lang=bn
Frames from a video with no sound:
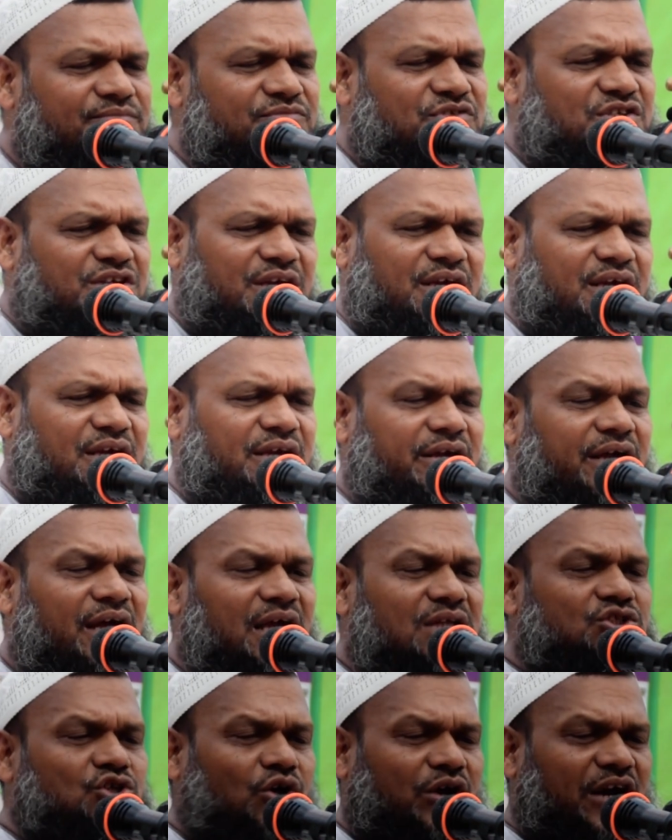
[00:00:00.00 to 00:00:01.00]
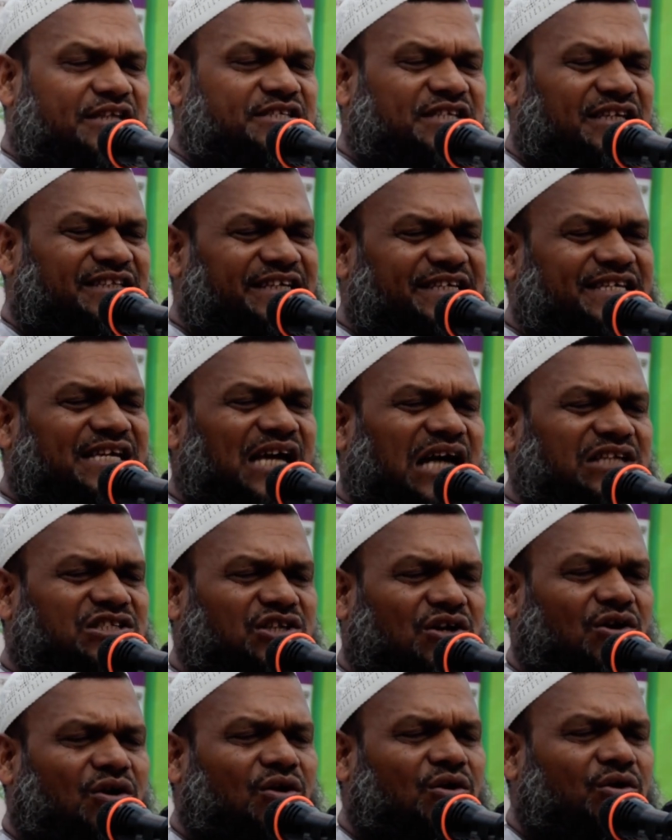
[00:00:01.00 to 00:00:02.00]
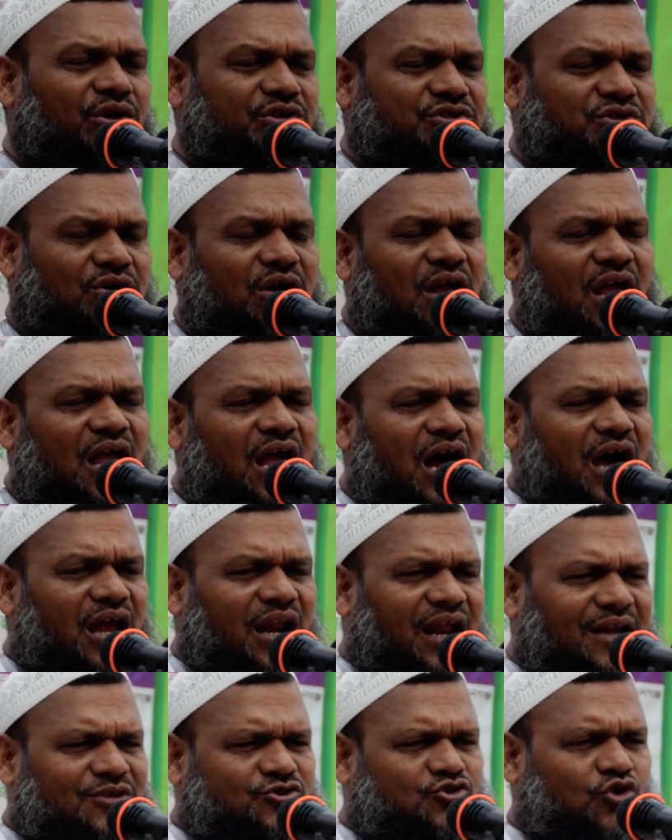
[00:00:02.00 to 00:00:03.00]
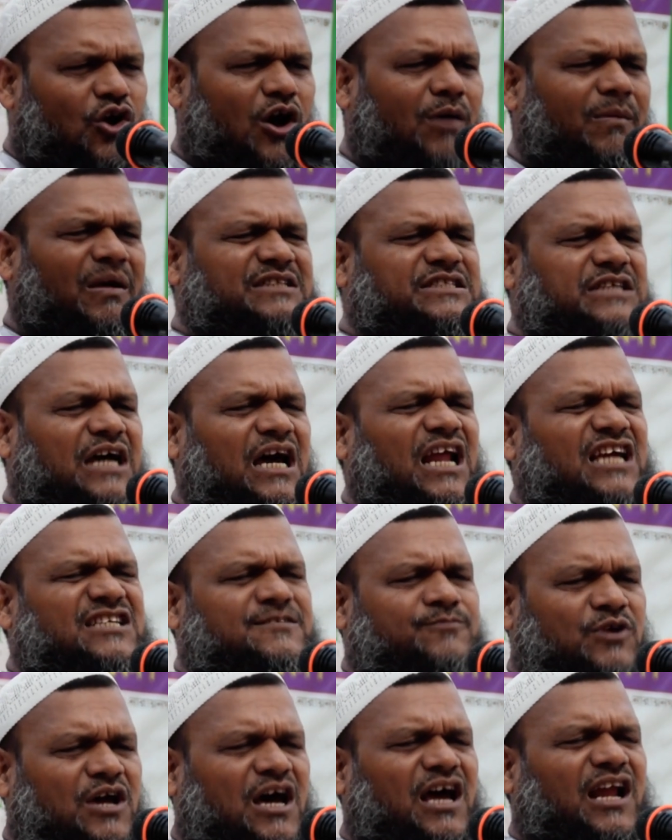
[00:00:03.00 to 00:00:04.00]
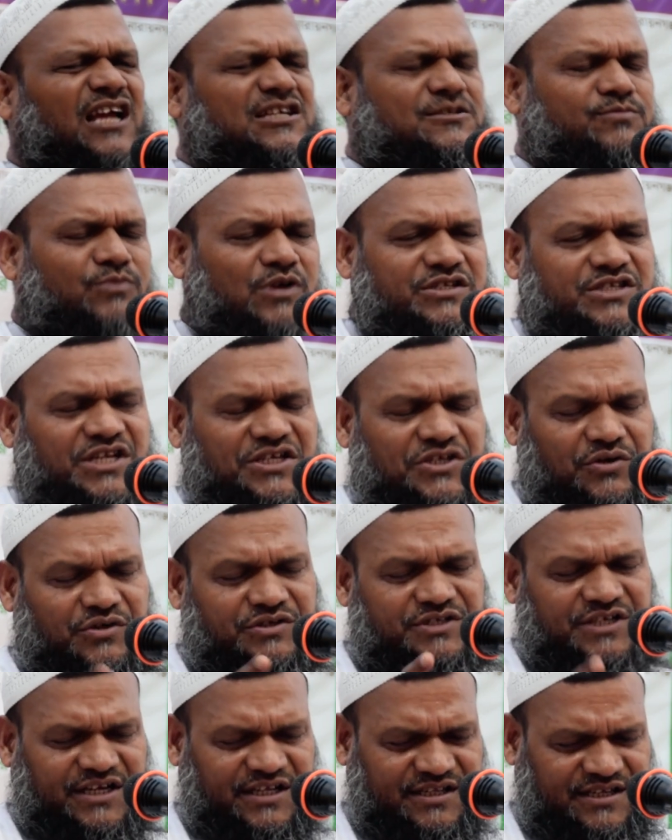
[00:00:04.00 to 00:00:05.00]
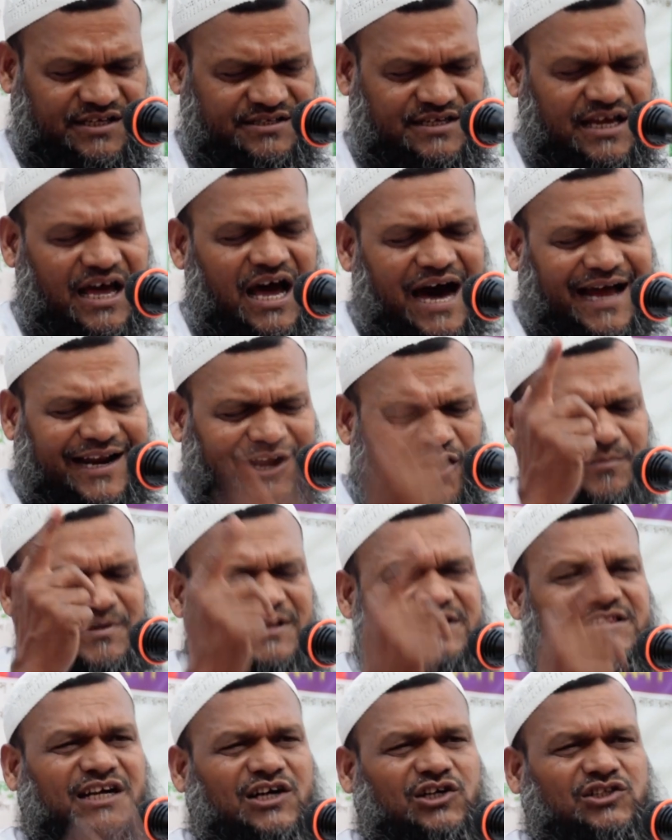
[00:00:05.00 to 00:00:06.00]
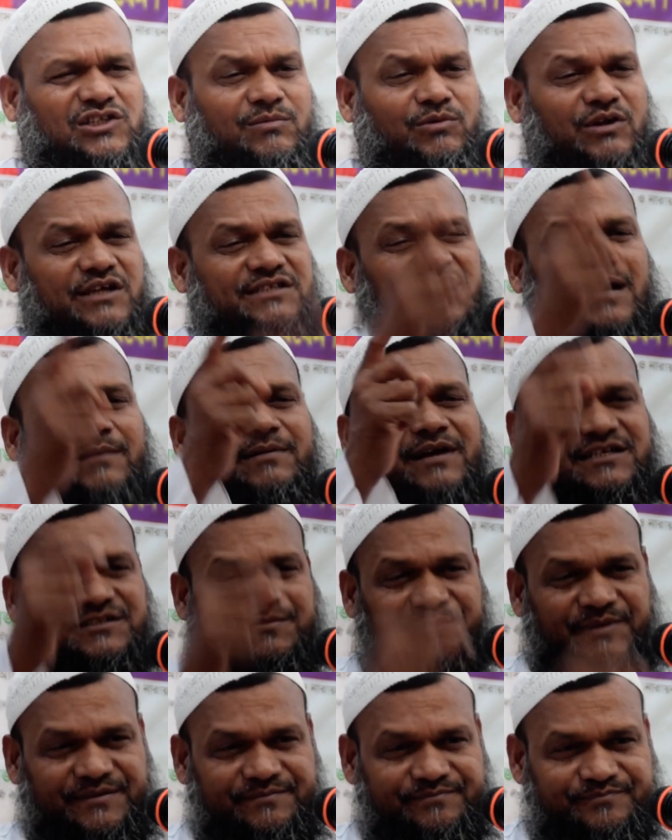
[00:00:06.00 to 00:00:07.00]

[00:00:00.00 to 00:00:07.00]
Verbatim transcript: জি চোরের সাথে কি আচরণ করেছো আমার রসুল বলছে আর আসবো না আর আসবো না সেই জন্য ছেড়ে দিয়েছে আর মিথ্যা কথা বলেছে আবার আসবে